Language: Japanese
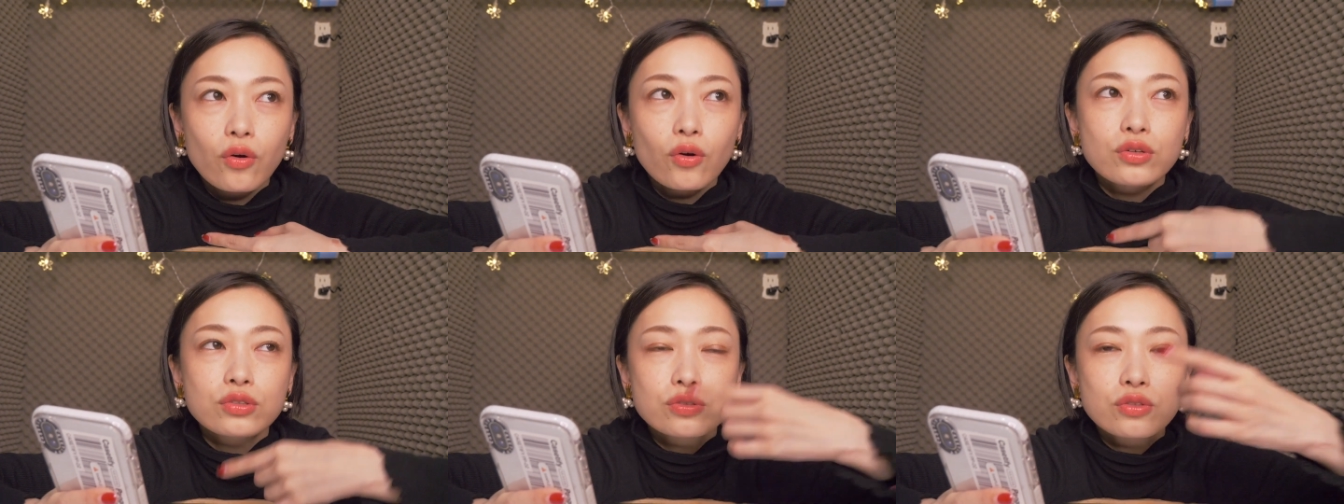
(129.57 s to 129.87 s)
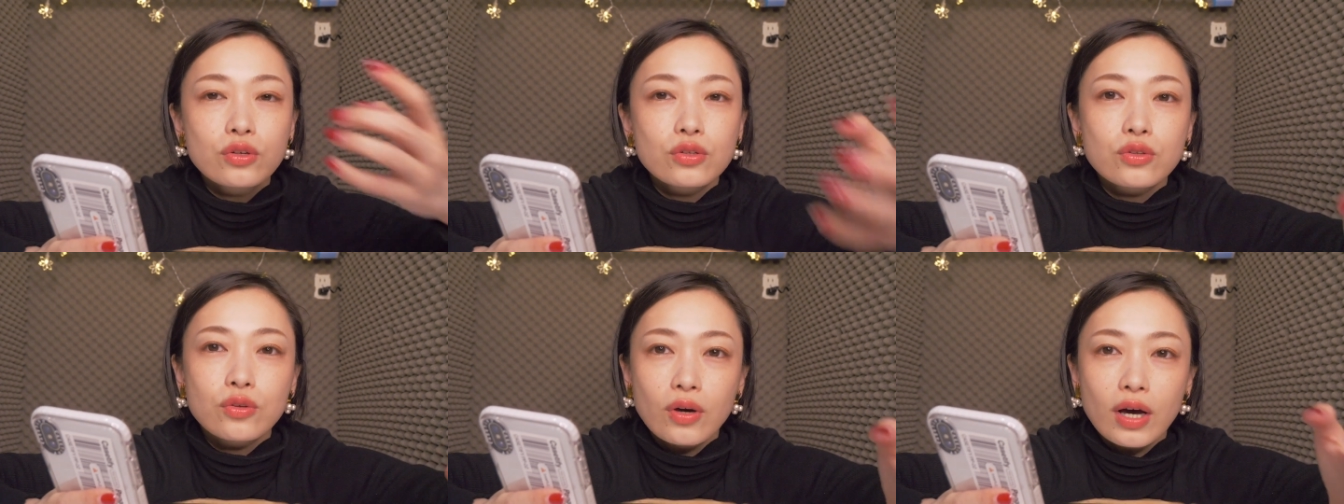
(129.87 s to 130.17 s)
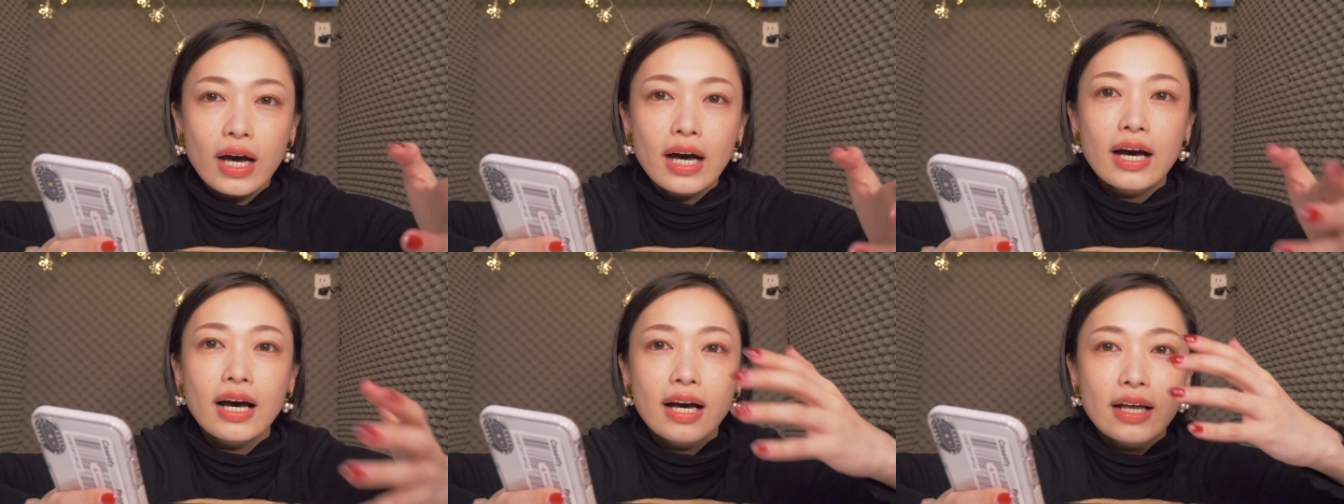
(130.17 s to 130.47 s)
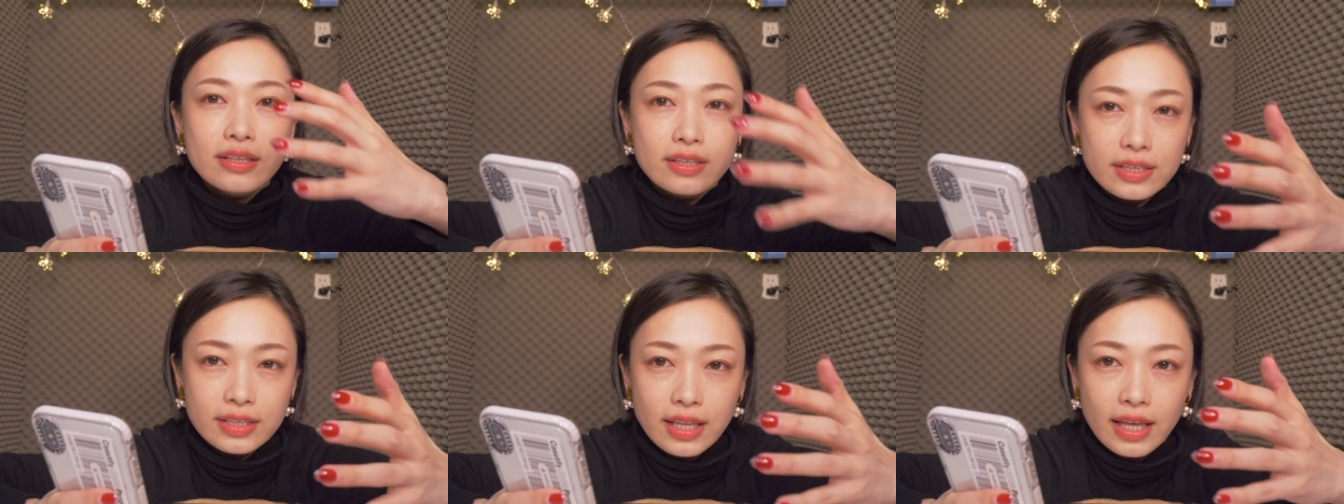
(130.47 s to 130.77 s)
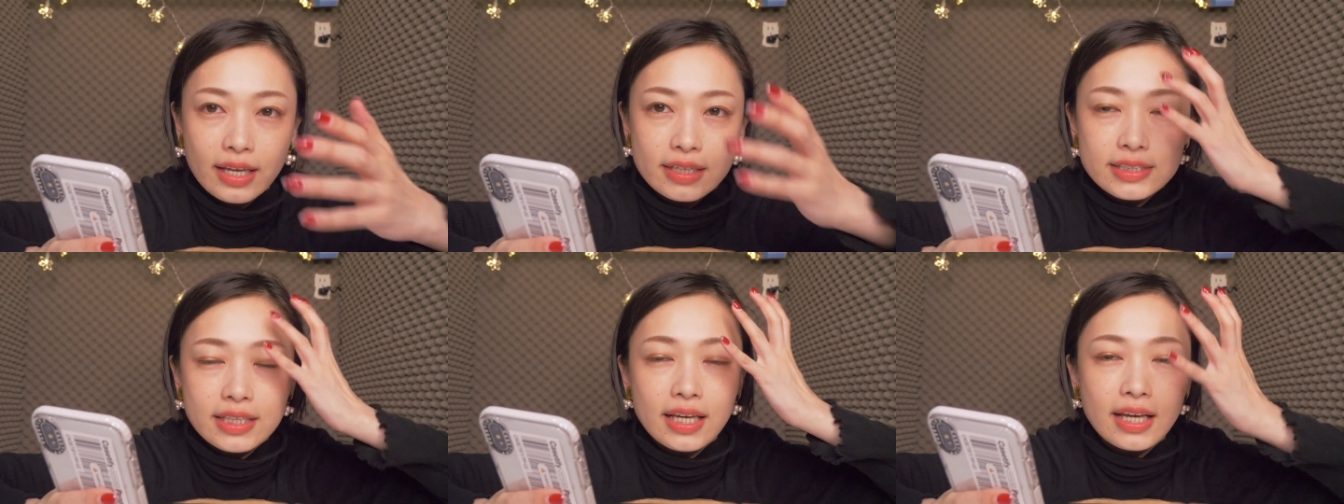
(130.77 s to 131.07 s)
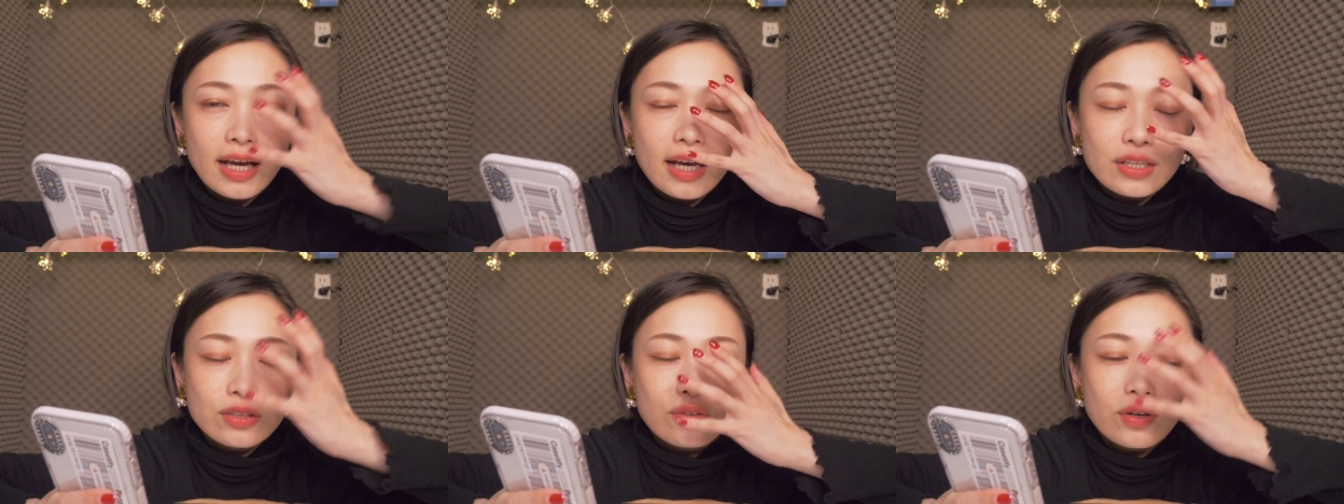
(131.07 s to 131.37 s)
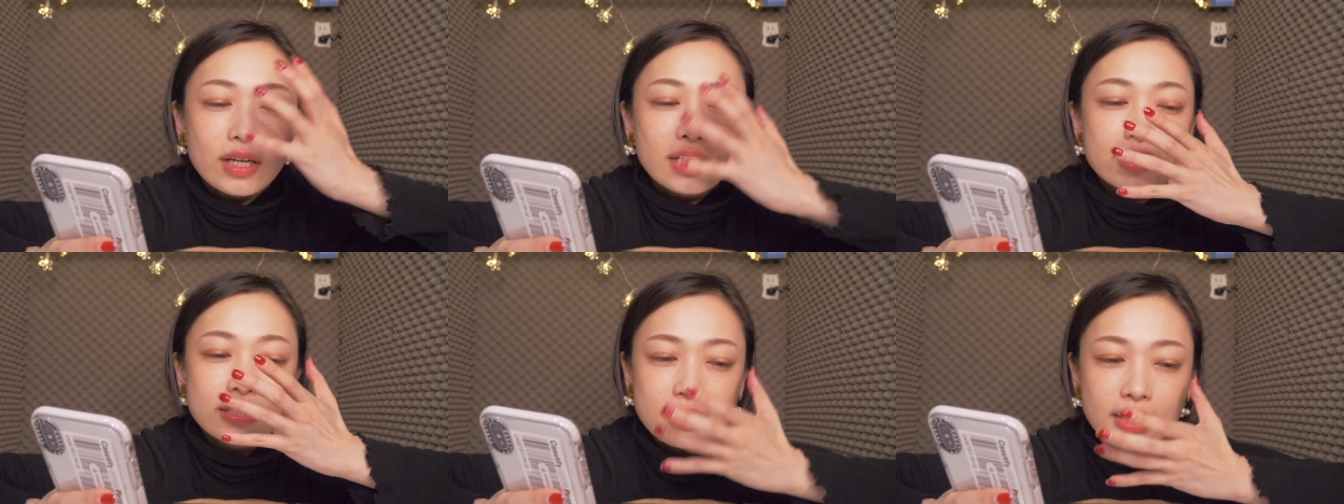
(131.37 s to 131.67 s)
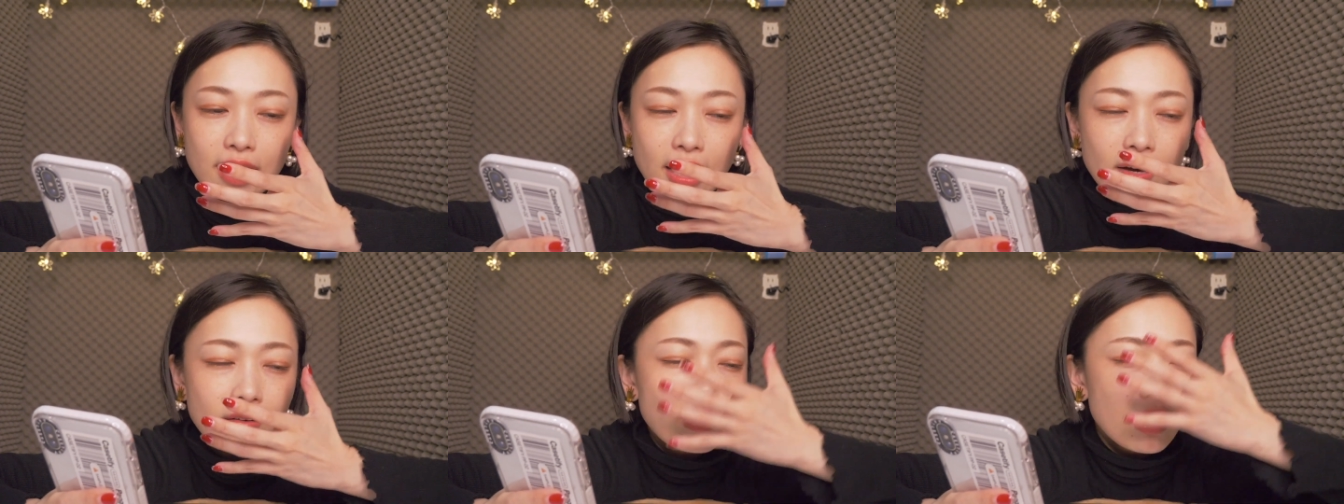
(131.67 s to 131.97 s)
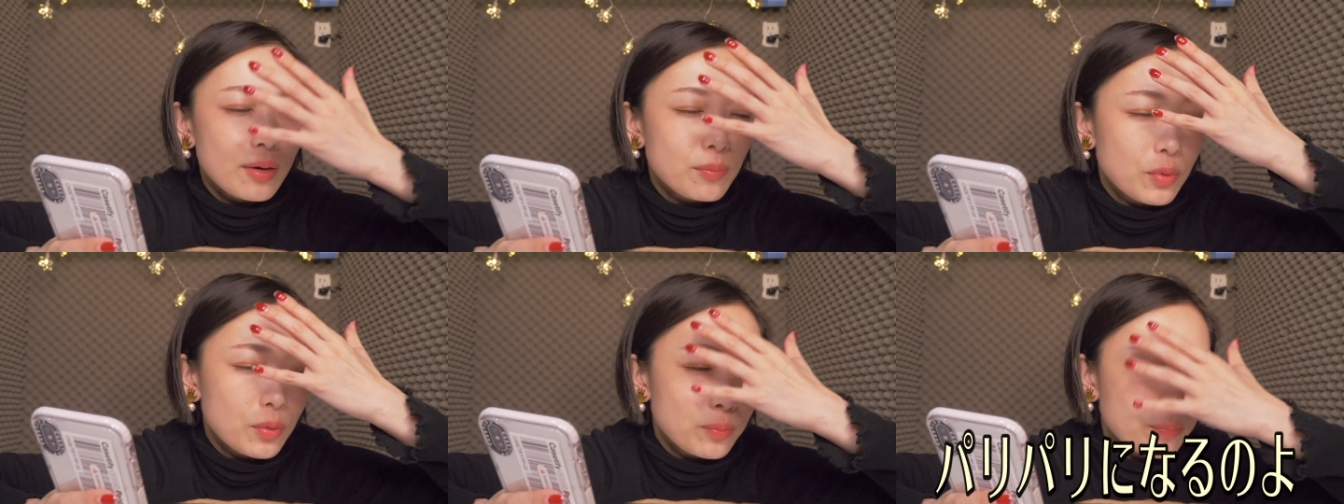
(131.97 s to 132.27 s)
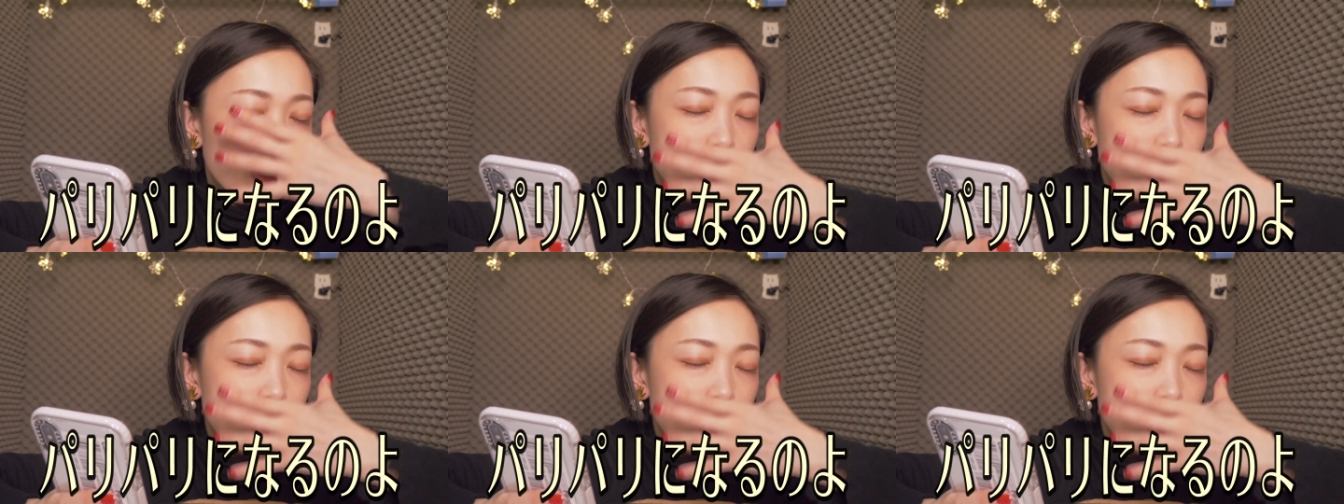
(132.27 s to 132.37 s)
お風呂とか上がって洗顔とかして皮がもうパリ